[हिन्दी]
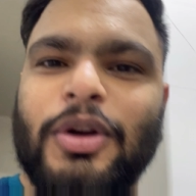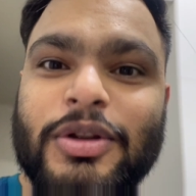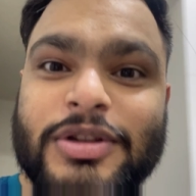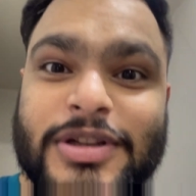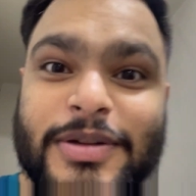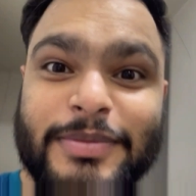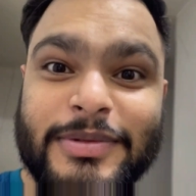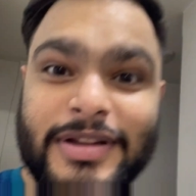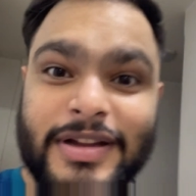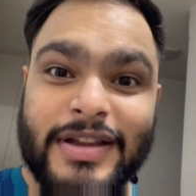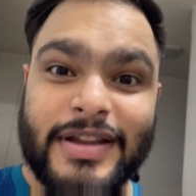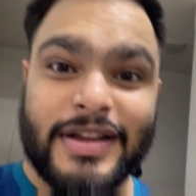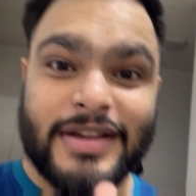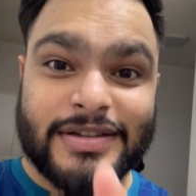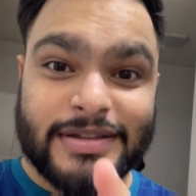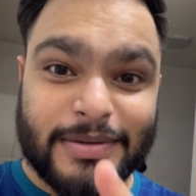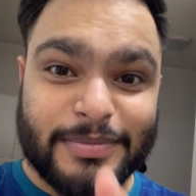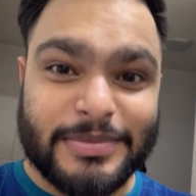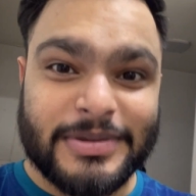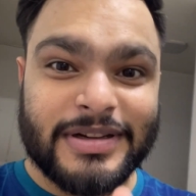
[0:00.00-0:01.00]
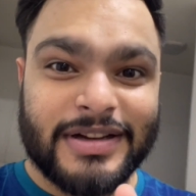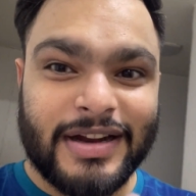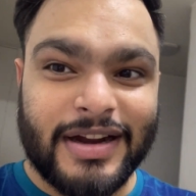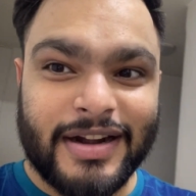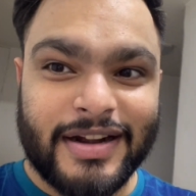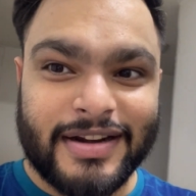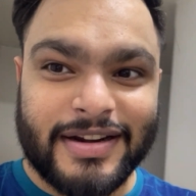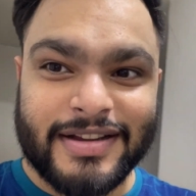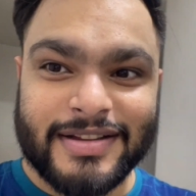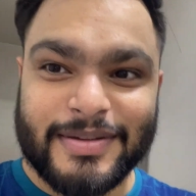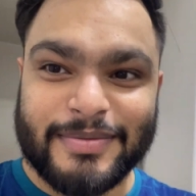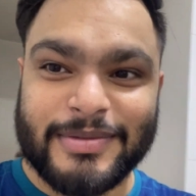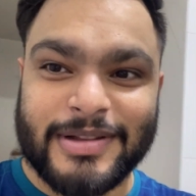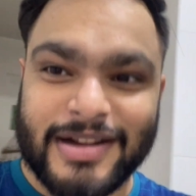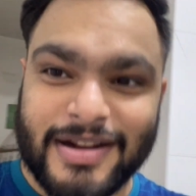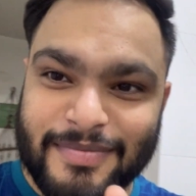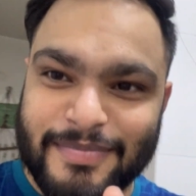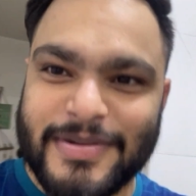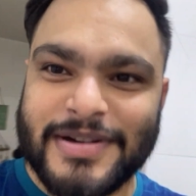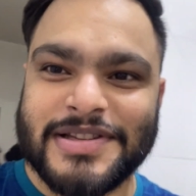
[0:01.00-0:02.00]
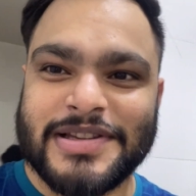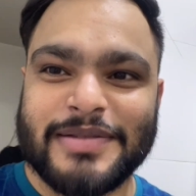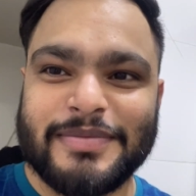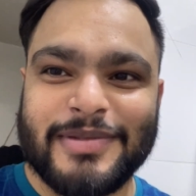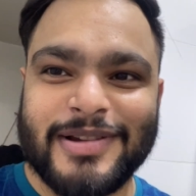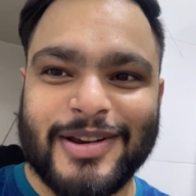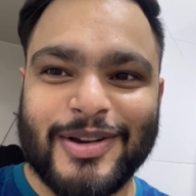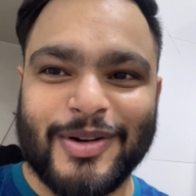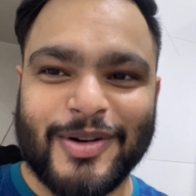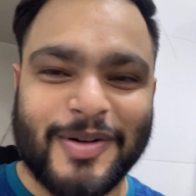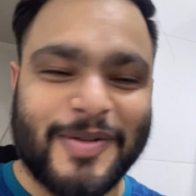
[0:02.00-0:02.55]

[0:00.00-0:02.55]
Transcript: और जब तक ये सब्जी काट रही है तब तक हम मेरे से मिल लो